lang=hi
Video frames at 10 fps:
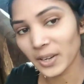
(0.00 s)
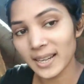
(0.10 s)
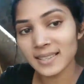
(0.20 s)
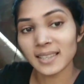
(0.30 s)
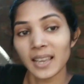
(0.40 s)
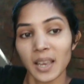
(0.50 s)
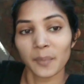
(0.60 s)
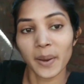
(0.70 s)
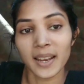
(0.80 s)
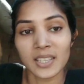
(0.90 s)
फ्रेंड्स
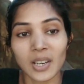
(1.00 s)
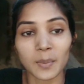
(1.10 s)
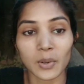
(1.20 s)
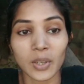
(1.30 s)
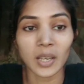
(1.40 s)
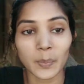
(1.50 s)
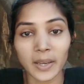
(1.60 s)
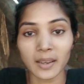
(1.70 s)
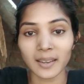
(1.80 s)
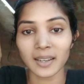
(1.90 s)
मैं आज का ब्लॉग यहीं
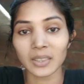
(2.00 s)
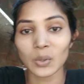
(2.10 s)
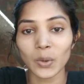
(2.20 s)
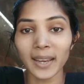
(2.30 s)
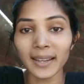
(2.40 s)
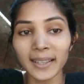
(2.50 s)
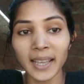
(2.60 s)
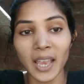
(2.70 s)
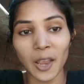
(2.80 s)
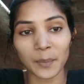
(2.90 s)
पे करती हूँ एंड
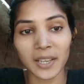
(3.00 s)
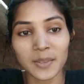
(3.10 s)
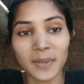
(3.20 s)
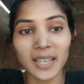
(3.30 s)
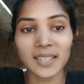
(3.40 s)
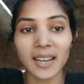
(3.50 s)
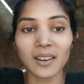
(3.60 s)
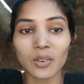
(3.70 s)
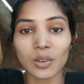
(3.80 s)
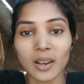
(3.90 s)
प्लीज़ मेरे
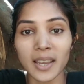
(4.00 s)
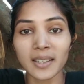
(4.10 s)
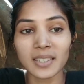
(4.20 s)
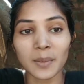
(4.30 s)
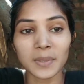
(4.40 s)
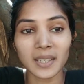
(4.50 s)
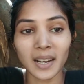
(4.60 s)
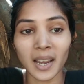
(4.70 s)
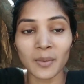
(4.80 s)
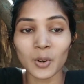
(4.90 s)
चैनल को लाइक
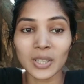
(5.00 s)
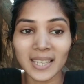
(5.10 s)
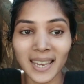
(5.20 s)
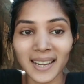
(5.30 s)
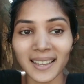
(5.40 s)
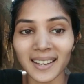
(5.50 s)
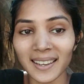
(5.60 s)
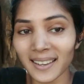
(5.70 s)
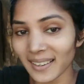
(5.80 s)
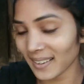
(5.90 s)
सब्सक्राइब और शेयर
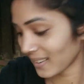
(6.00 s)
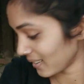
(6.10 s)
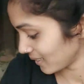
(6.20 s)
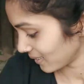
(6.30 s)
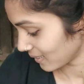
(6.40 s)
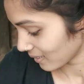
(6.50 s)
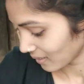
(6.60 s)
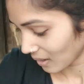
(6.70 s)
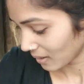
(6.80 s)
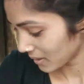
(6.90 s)
करें
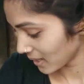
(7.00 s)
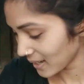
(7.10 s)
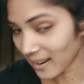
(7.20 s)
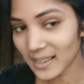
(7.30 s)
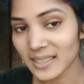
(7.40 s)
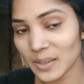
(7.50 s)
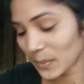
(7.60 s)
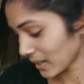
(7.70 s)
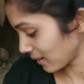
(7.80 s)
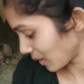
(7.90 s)
ये एक हाथ से
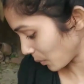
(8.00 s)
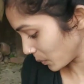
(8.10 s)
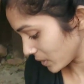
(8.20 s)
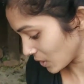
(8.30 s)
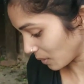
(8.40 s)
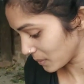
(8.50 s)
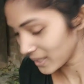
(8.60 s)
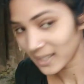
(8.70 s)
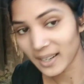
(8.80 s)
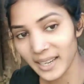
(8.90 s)
मेरे अभी जा भी
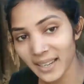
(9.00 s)
नहीं रहा